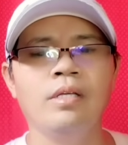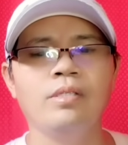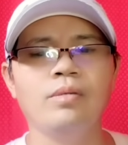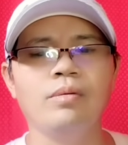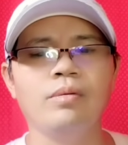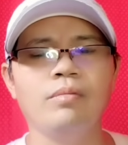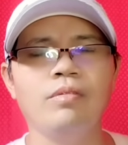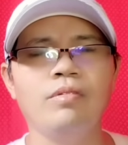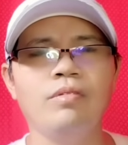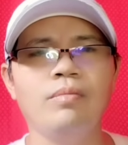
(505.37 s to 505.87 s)

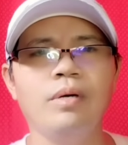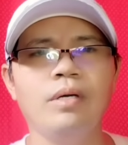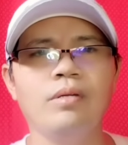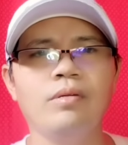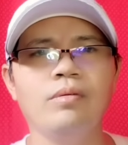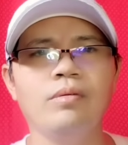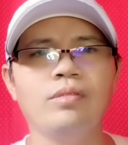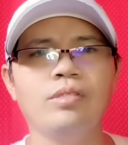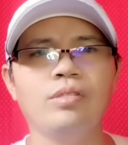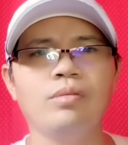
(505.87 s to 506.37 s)
So kung
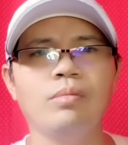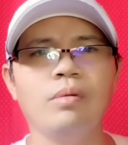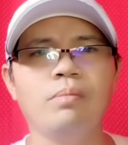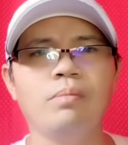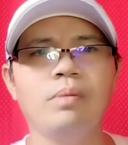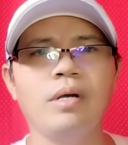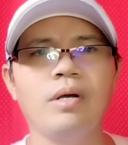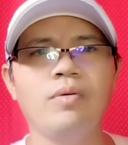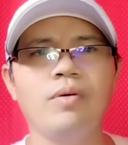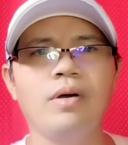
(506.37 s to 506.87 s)
mayroong gusto
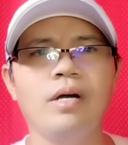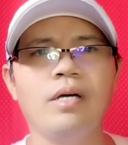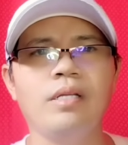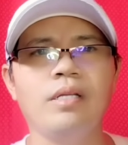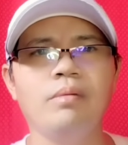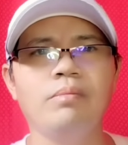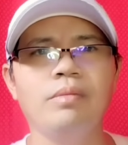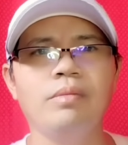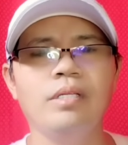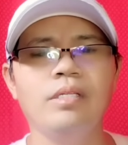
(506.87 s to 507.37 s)
magpagawa
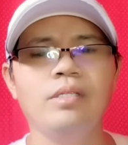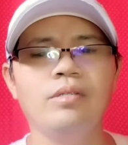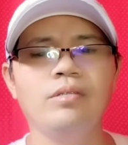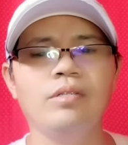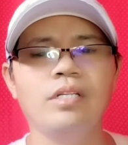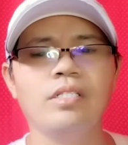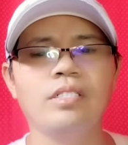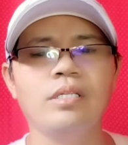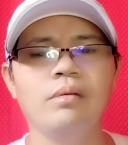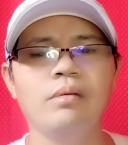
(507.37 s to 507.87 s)
ng video
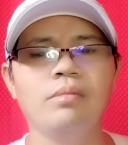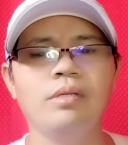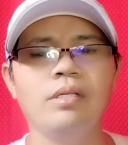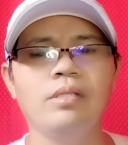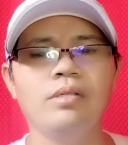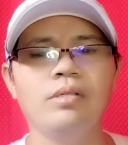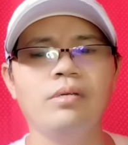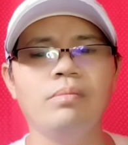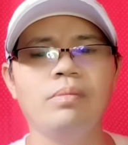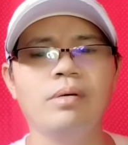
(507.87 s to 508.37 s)
na same
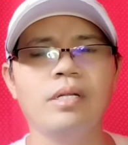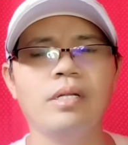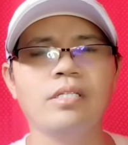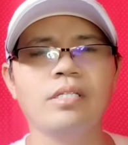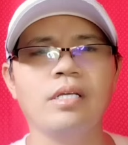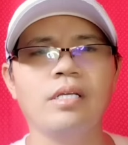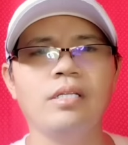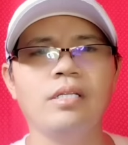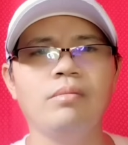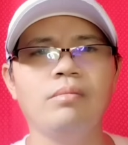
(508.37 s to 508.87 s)
nito para
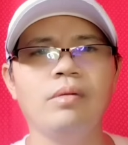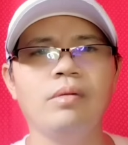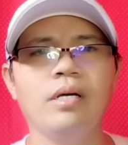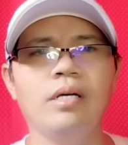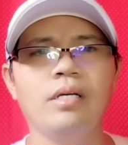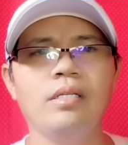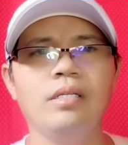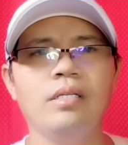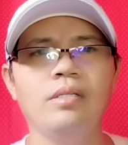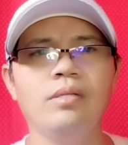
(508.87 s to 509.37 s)
sa inyong mga
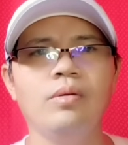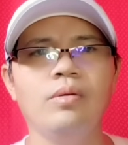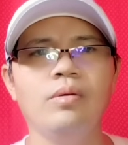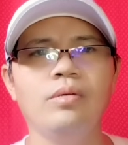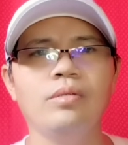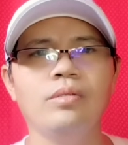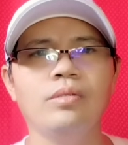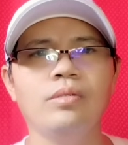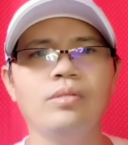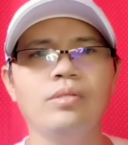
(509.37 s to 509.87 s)

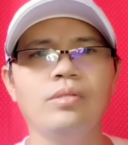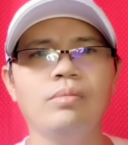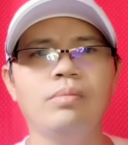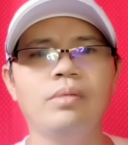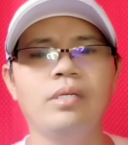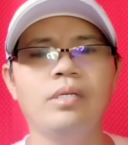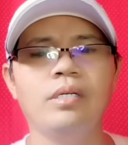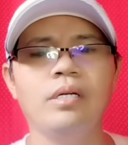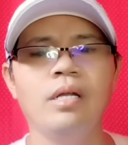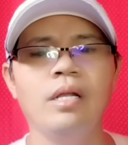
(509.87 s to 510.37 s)
iniidolong
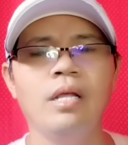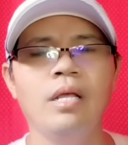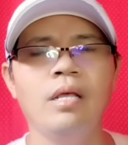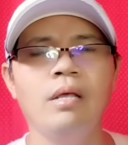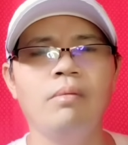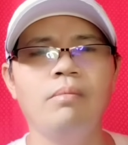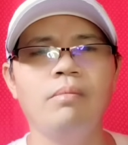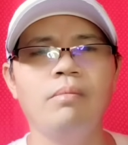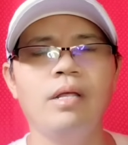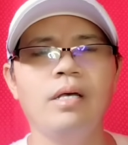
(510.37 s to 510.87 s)
YouTuber,
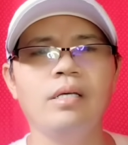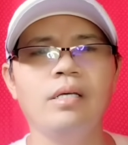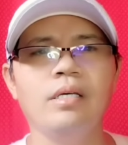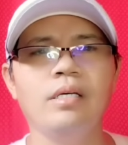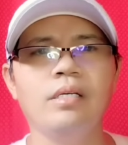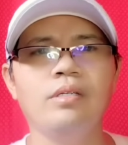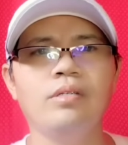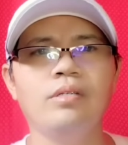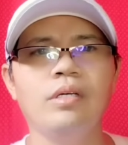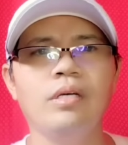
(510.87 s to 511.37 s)

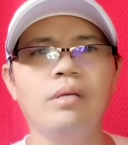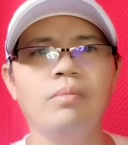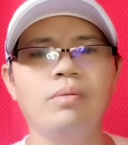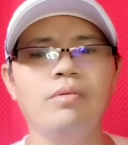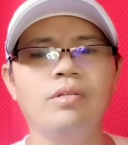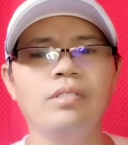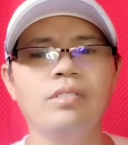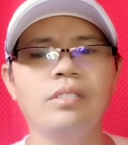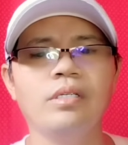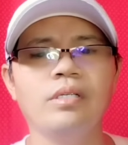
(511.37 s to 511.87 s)
vlogger, or
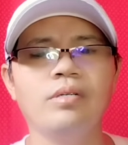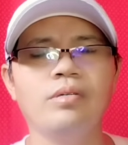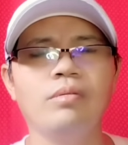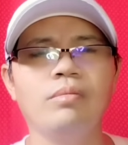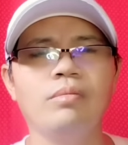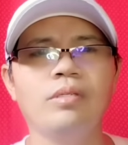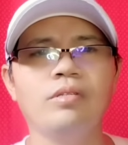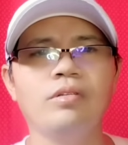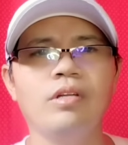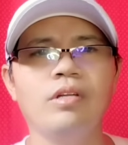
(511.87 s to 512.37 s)
influencer,
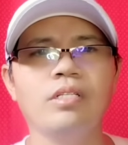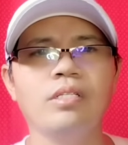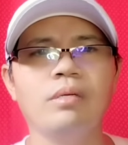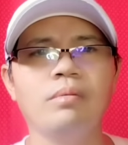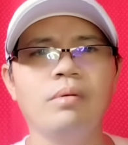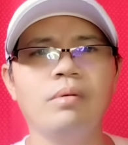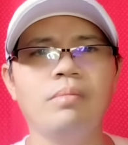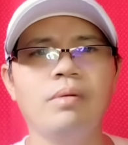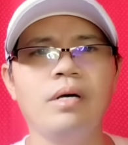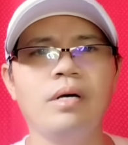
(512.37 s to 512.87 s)
comment nyo lang
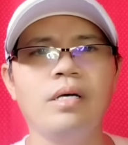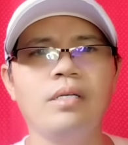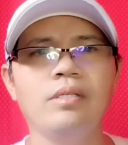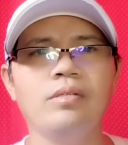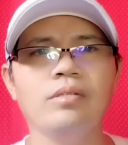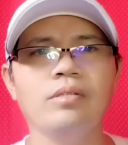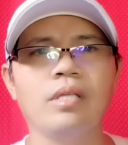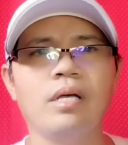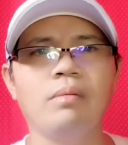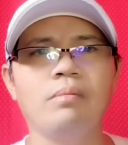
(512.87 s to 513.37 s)
sa baba
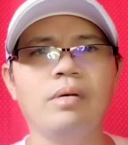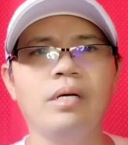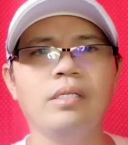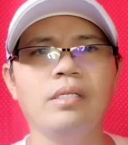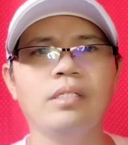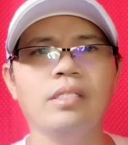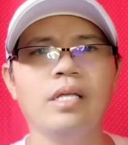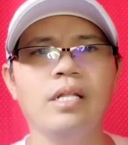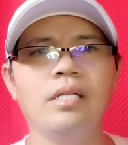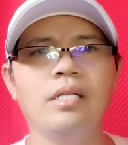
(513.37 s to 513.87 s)
yung
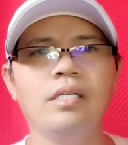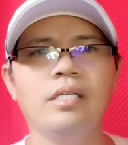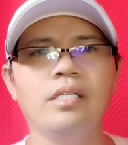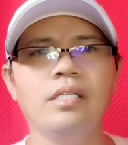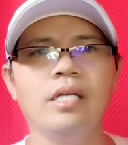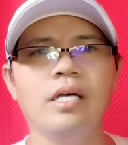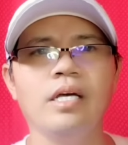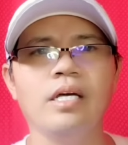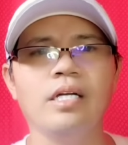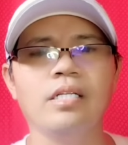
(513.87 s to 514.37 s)
tamang
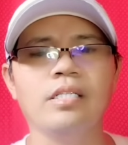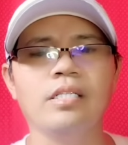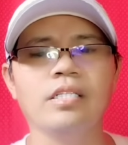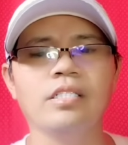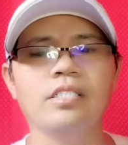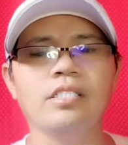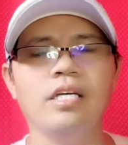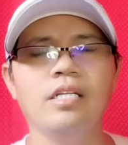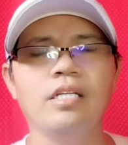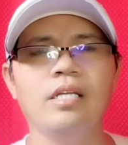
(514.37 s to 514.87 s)
detalye ng
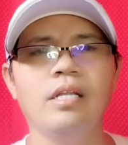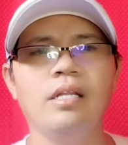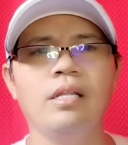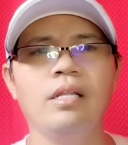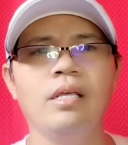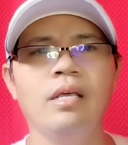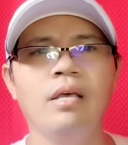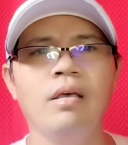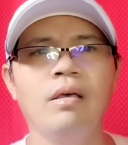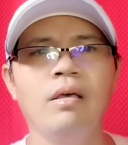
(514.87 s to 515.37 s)
kanyang channel
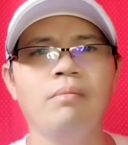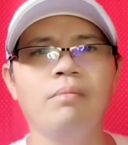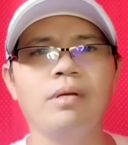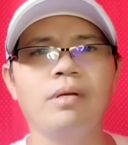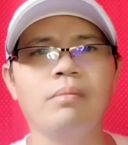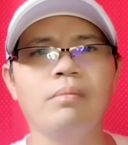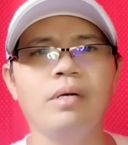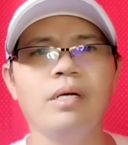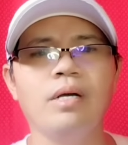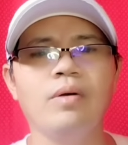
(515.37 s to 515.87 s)

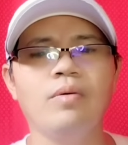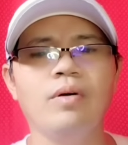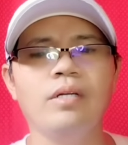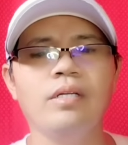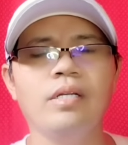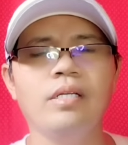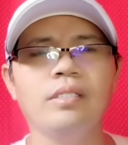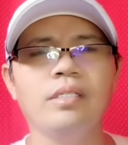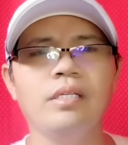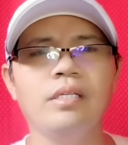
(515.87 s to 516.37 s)
para
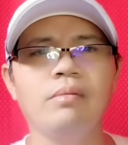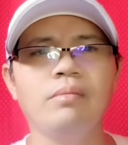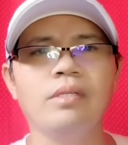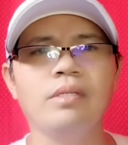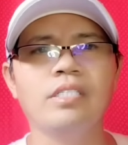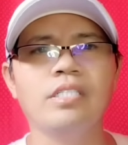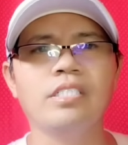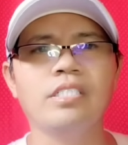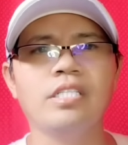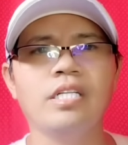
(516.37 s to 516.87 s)
magawa natin,
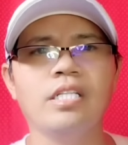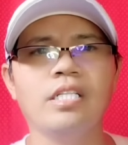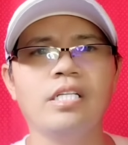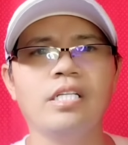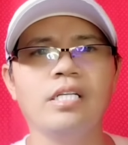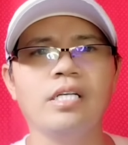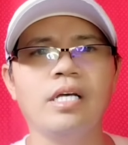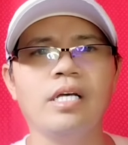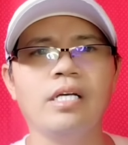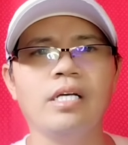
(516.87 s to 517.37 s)
ma-search
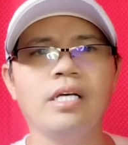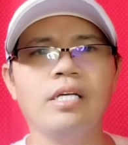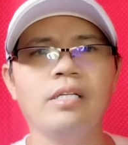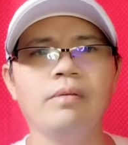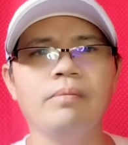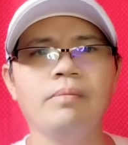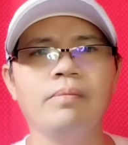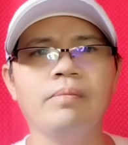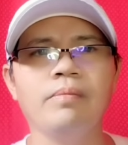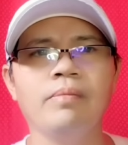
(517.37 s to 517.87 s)
natin
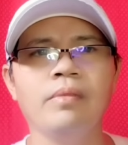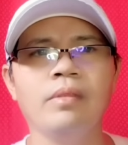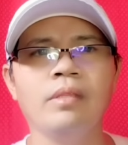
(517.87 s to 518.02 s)
kaagad.